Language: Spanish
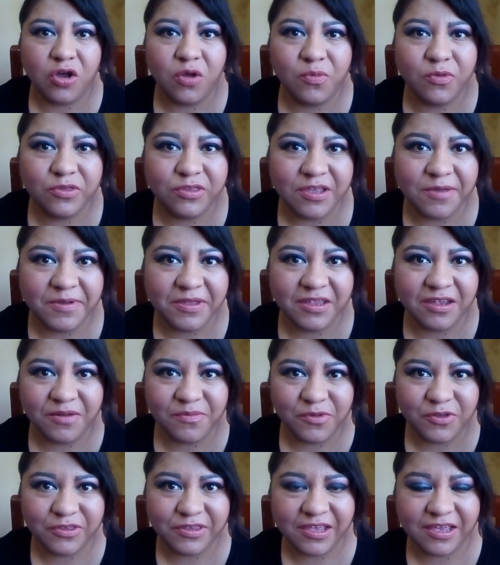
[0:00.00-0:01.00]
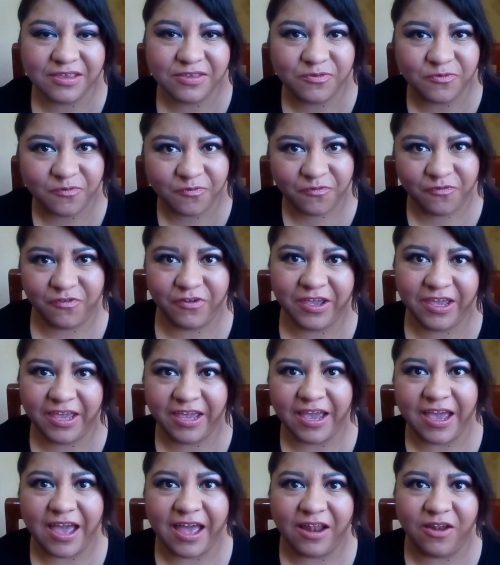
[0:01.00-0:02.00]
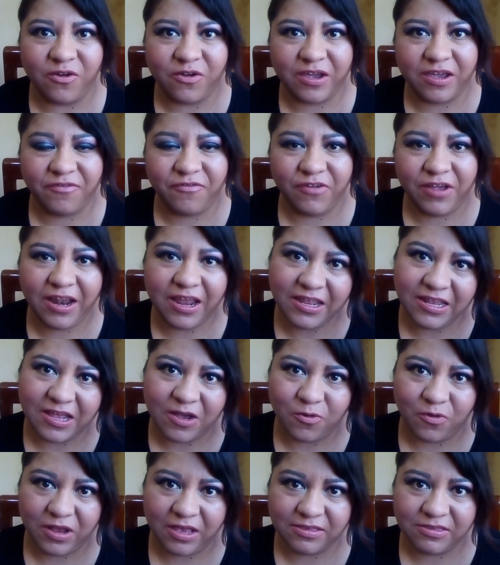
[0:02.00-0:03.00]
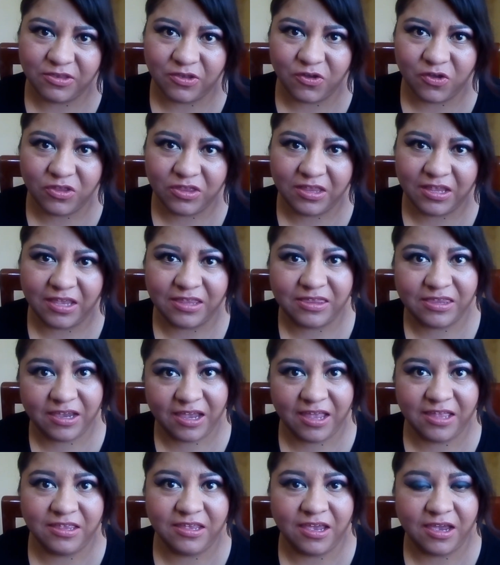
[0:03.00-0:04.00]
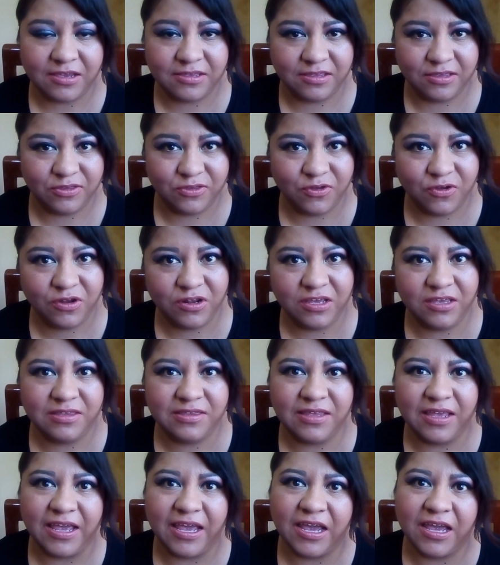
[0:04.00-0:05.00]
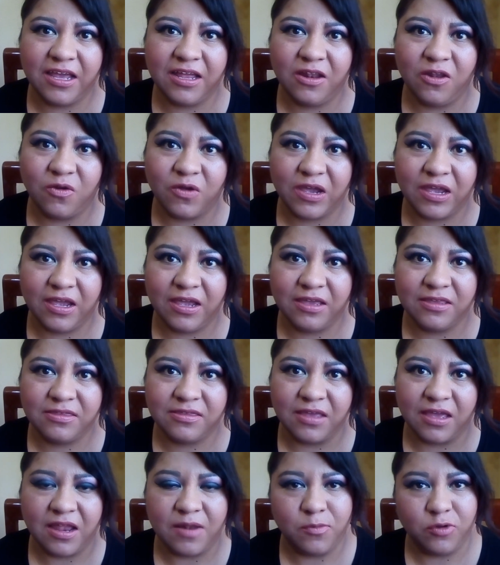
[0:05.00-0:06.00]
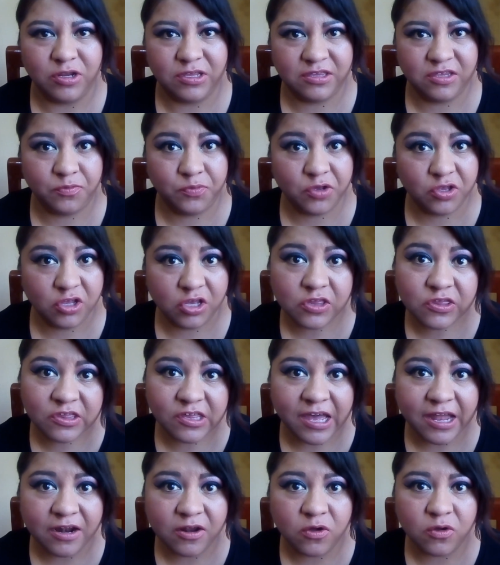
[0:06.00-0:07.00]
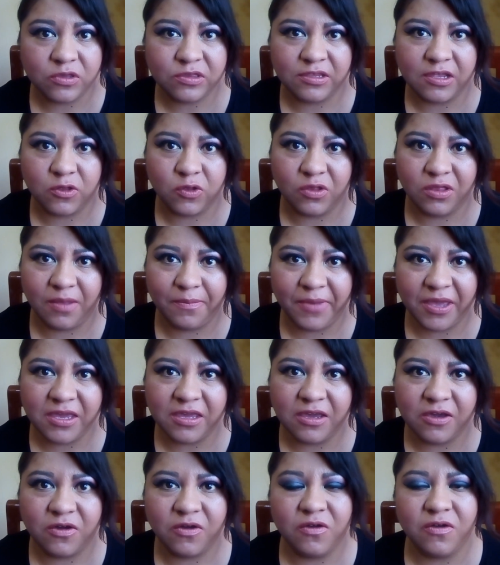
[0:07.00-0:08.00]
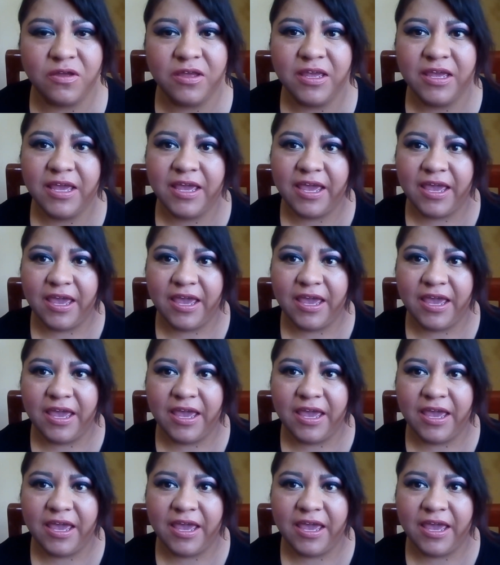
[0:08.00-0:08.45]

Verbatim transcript: Como saben, hermosas, fui a lo que fue la inauguración de Trendy Accessories en lo que es el municipio de Chalco, Estado de México.